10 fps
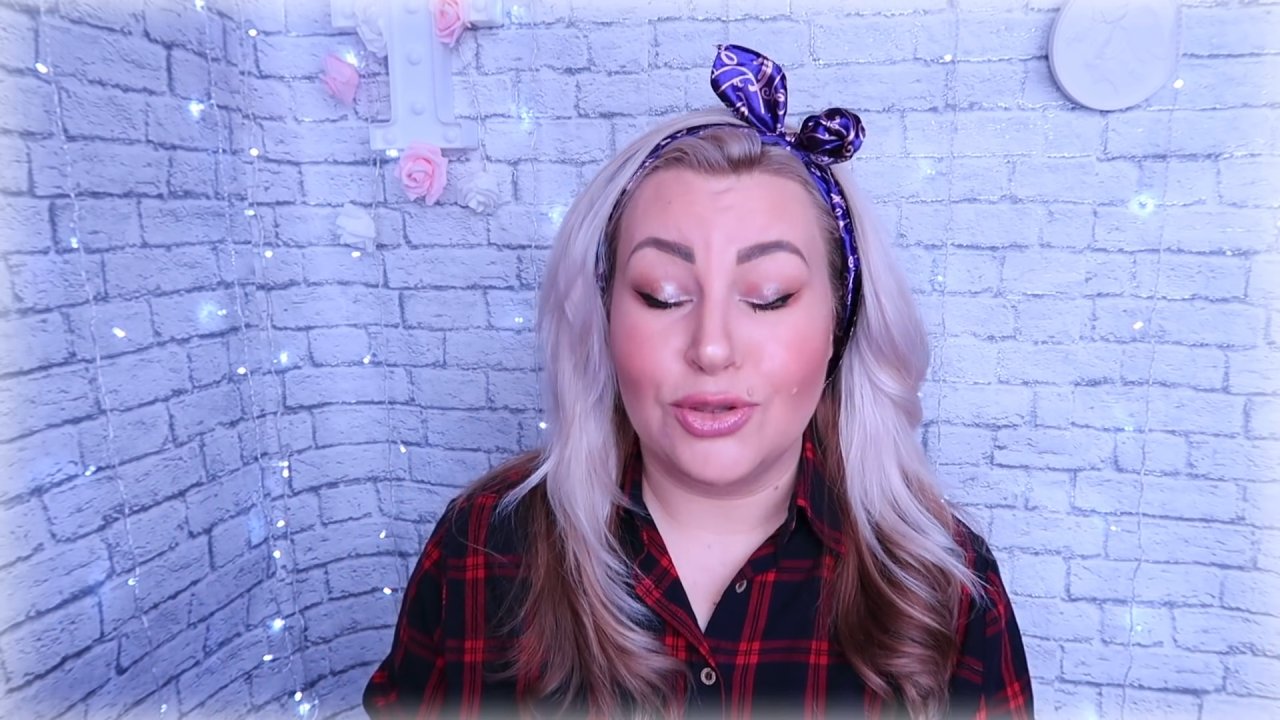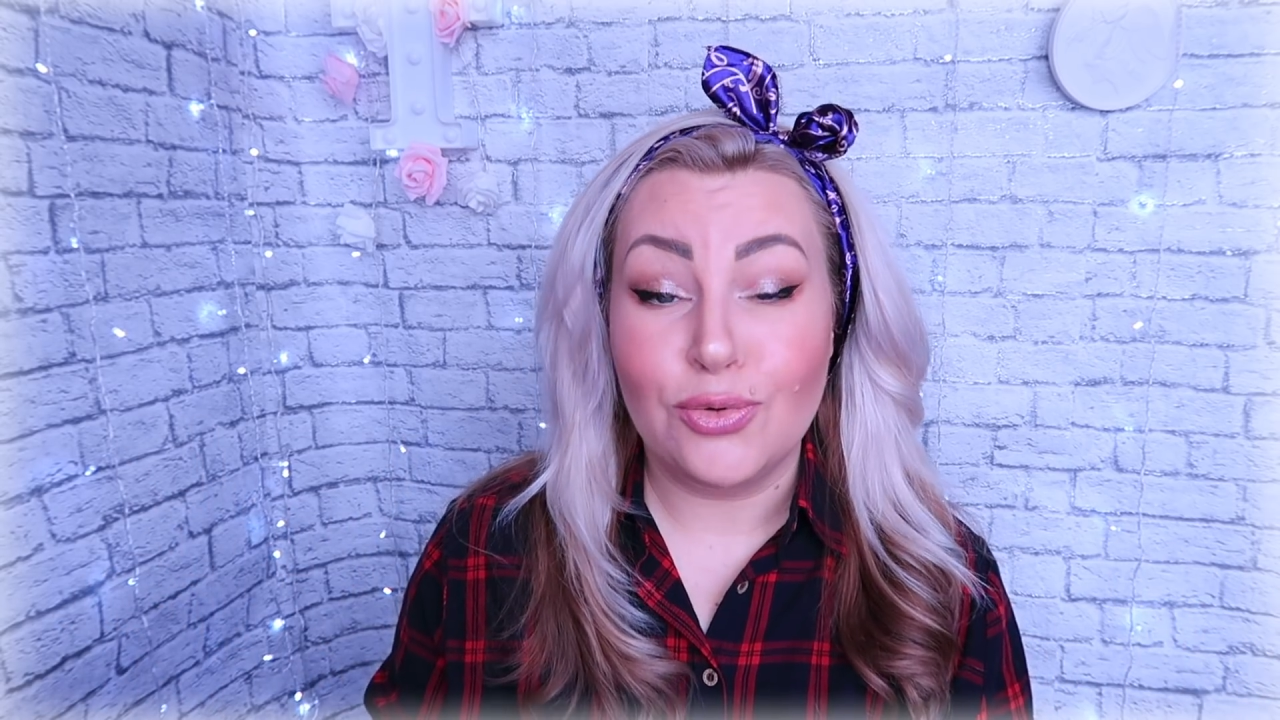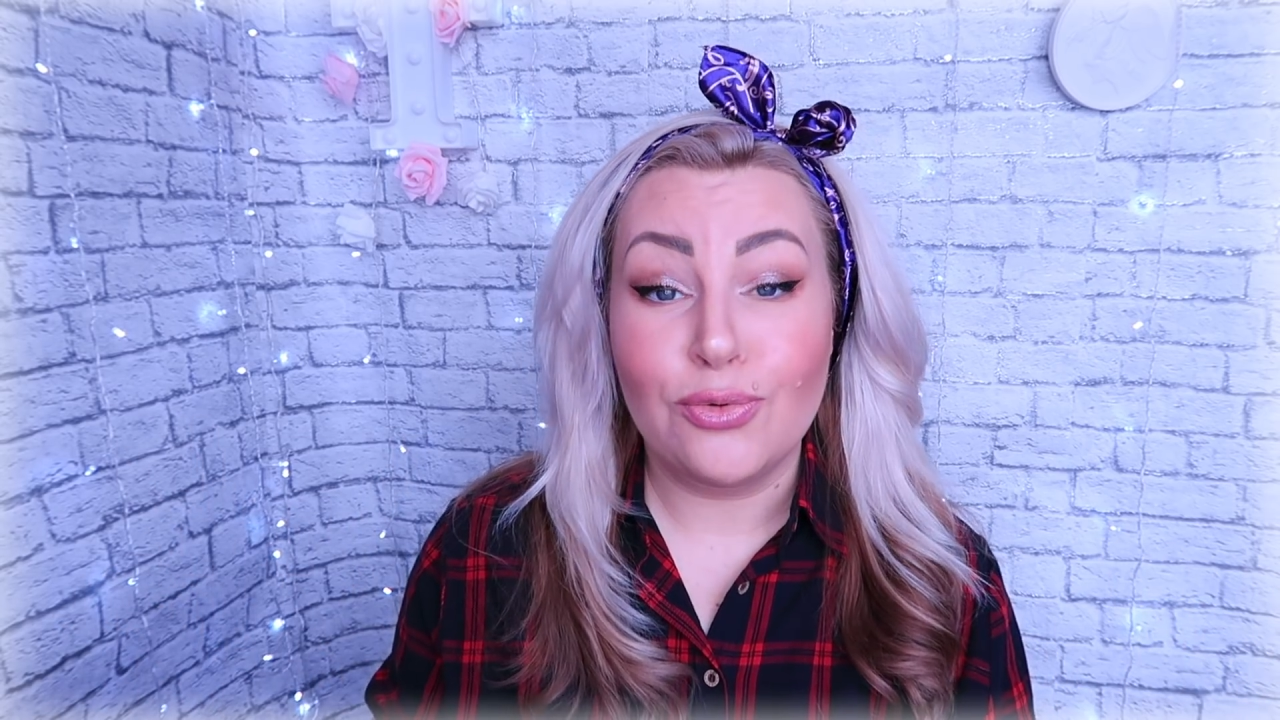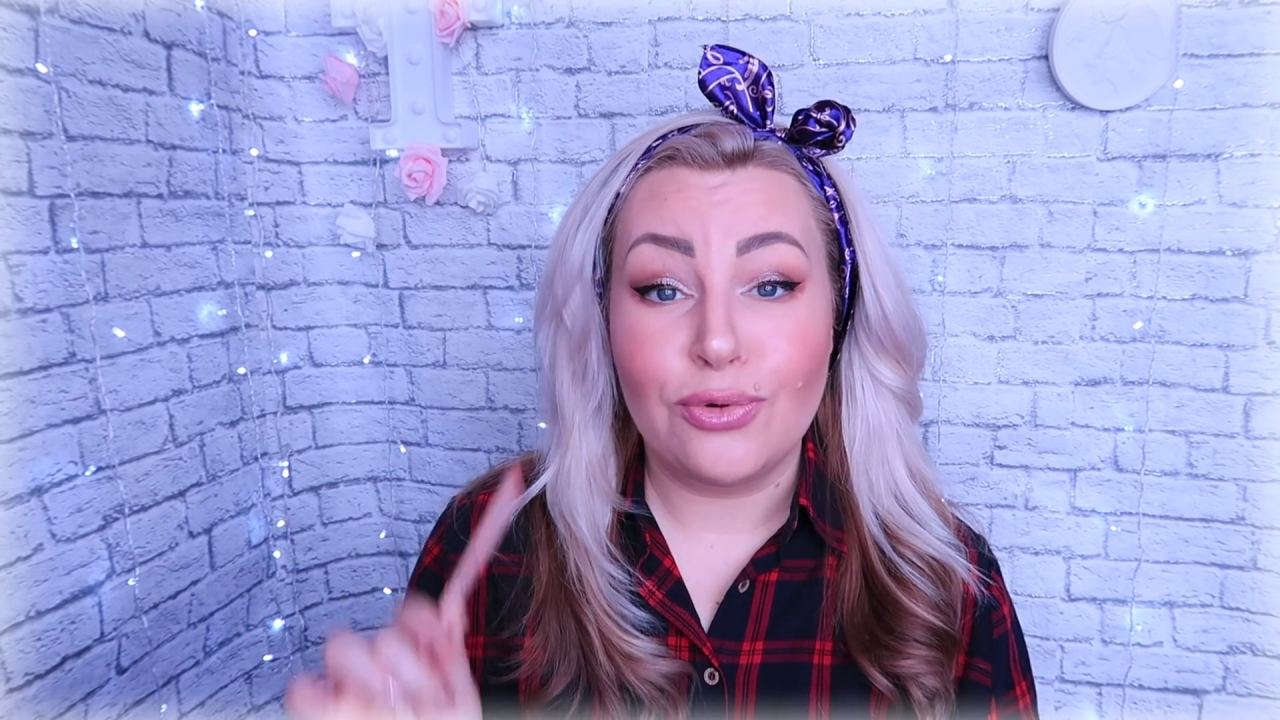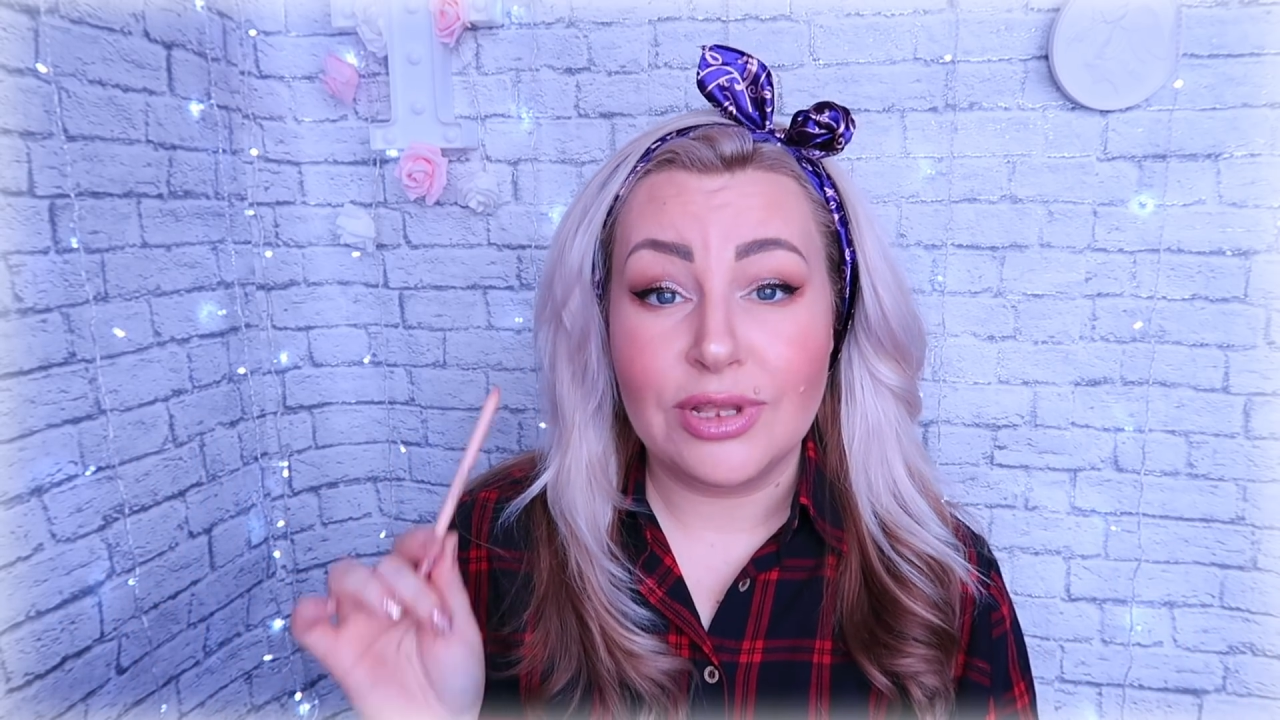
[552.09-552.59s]

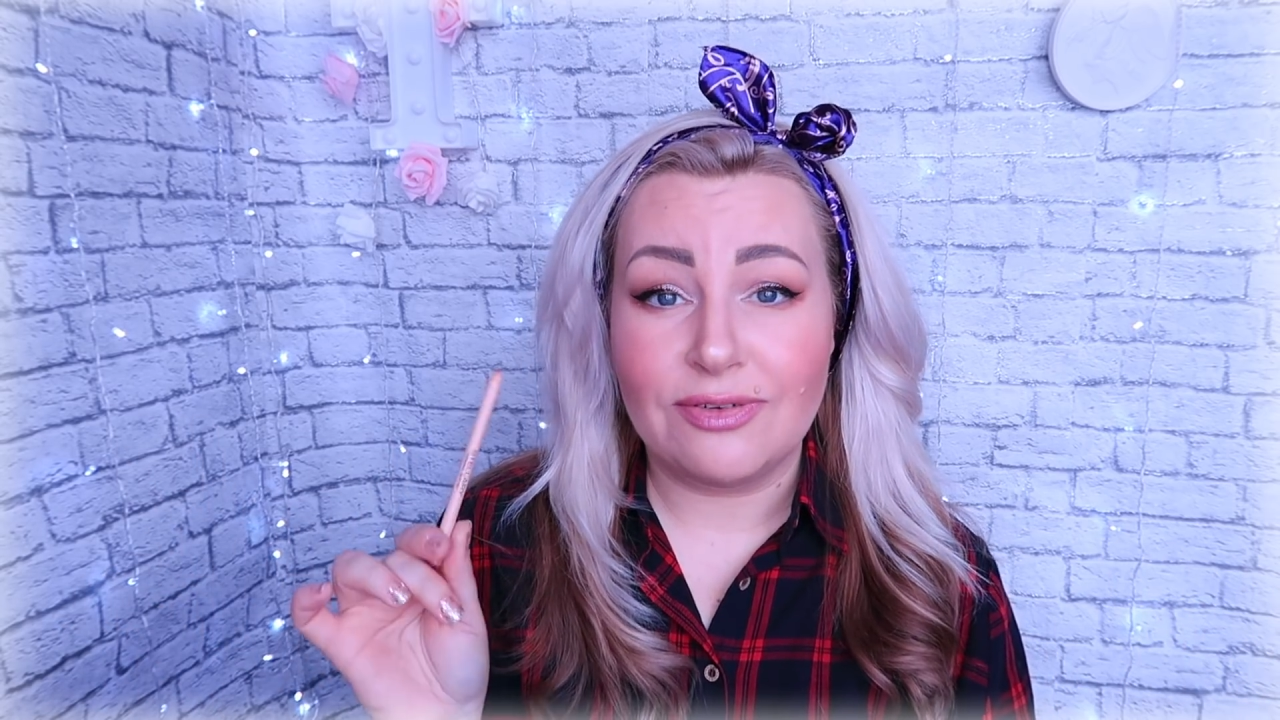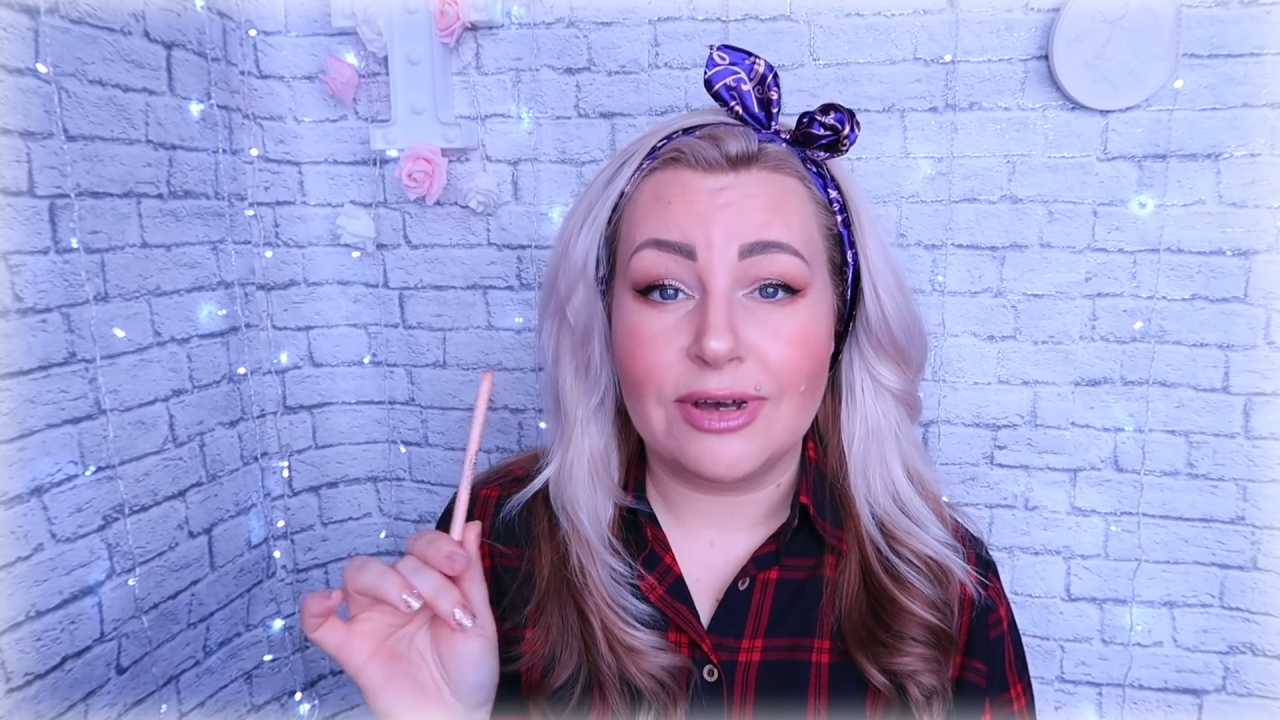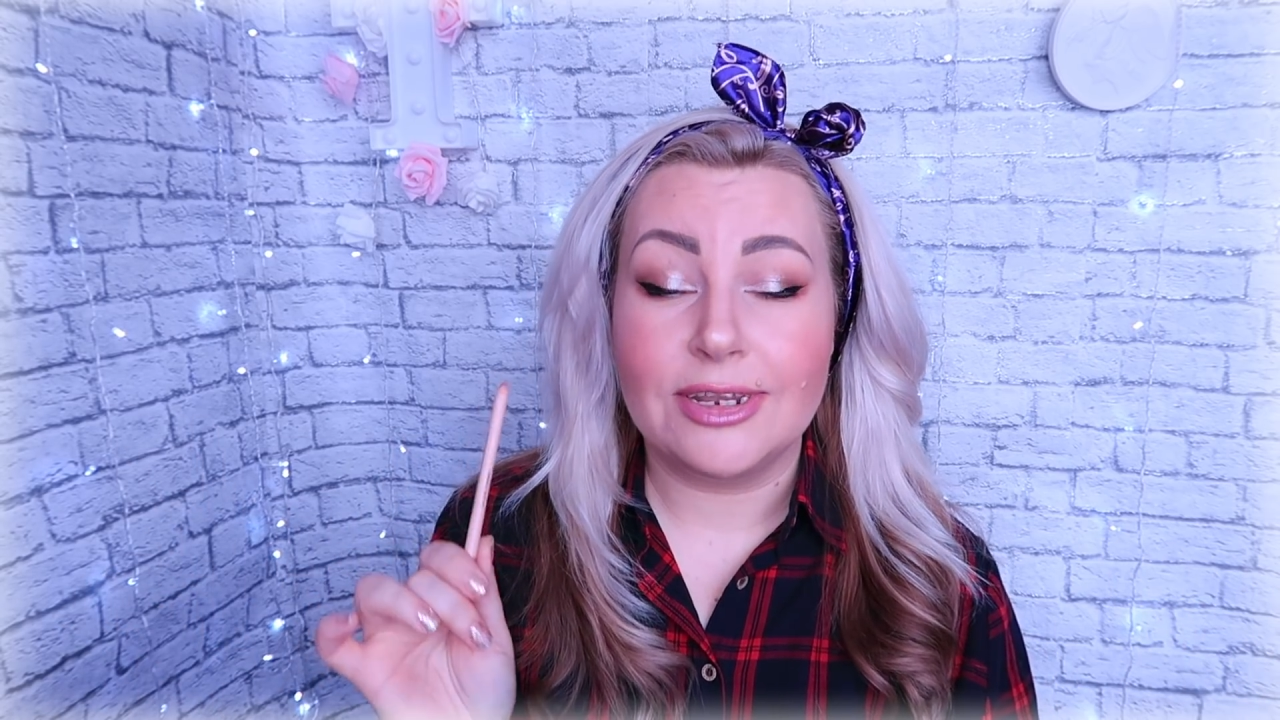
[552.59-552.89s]
Но у этого